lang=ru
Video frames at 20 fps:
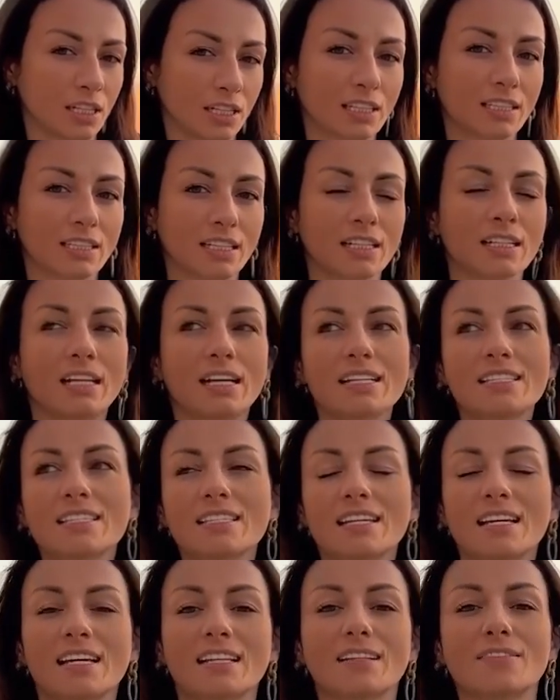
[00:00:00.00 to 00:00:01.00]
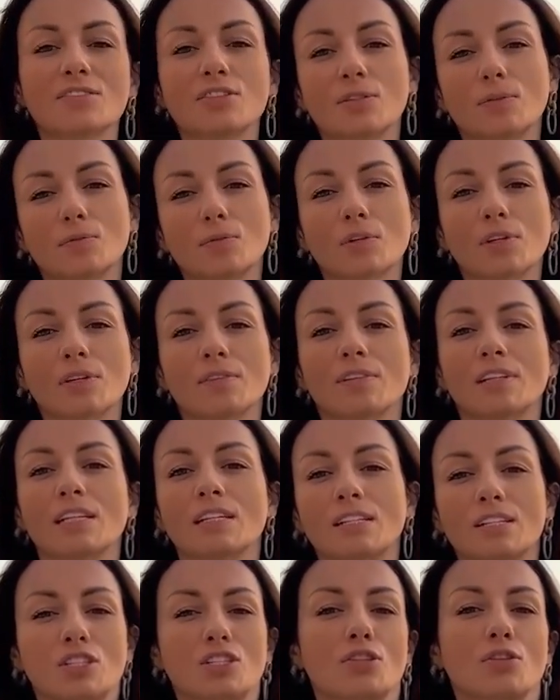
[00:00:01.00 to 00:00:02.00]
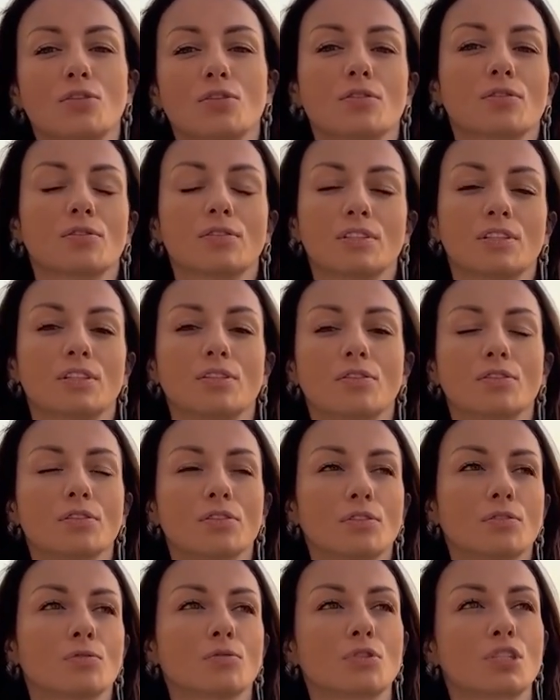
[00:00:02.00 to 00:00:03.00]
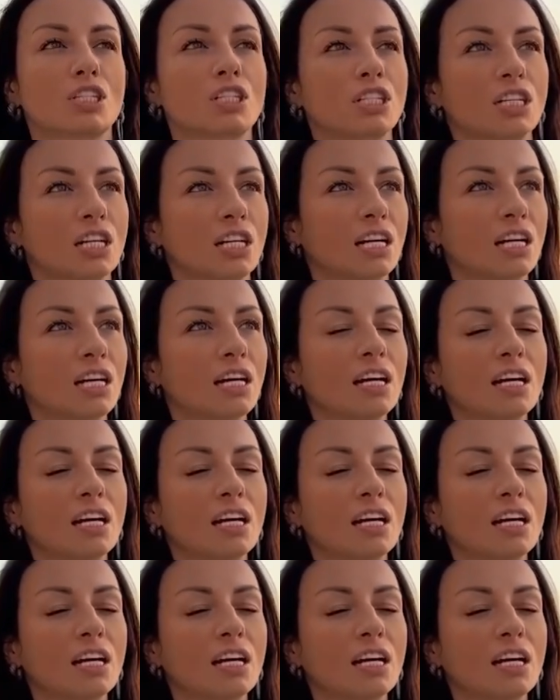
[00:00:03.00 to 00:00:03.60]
какие-то классные, и она все равно говорила, что ее лучше.